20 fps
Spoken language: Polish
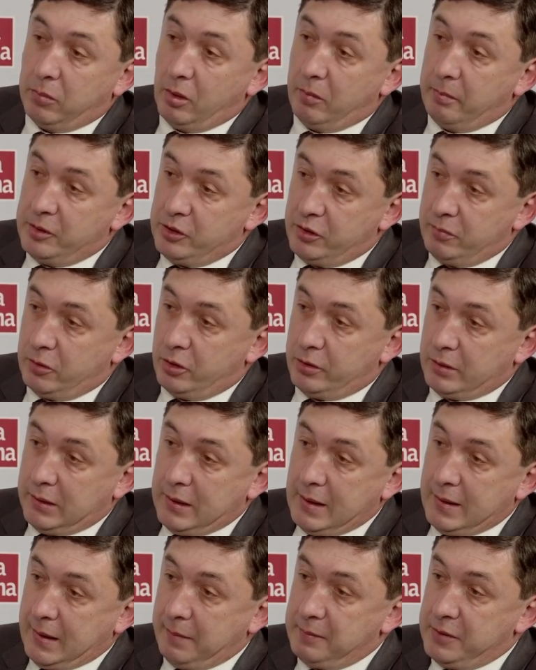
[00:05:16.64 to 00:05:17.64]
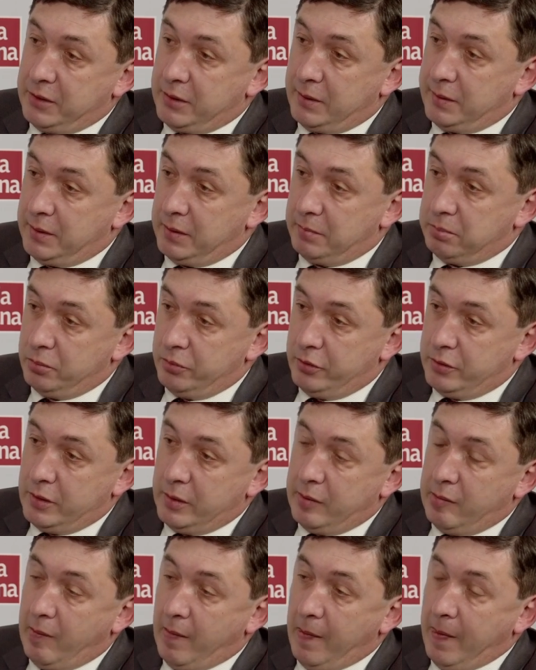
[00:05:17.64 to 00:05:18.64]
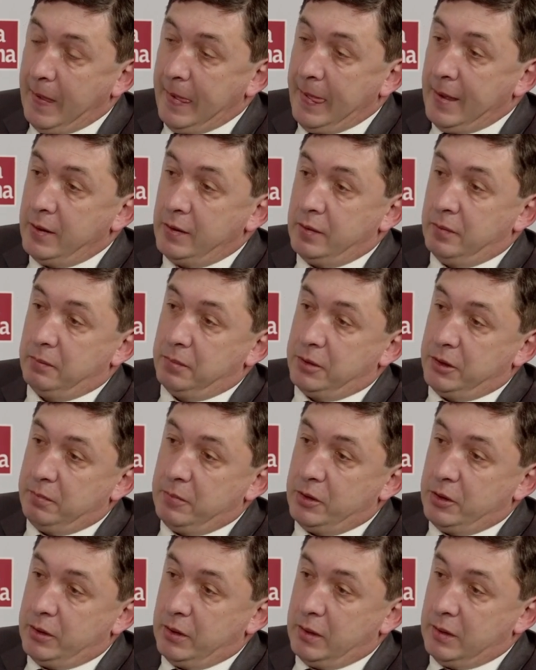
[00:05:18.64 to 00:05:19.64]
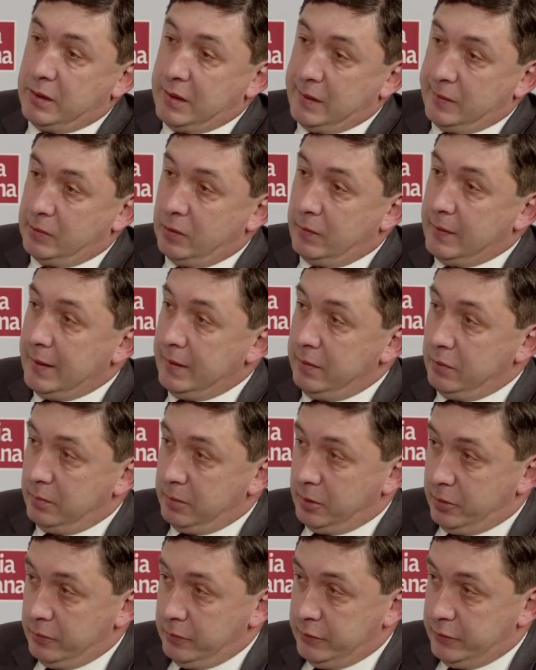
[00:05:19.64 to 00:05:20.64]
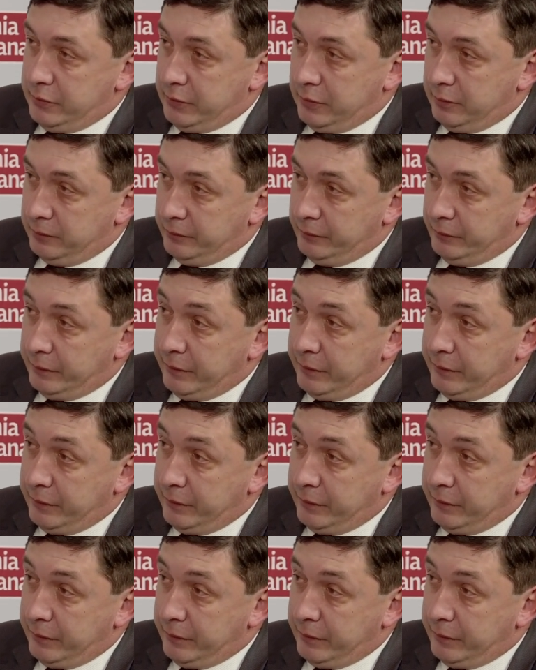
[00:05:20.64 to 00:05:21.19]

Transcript: bo być może kilka miesięcy później byśmy się nie zdołali obronić.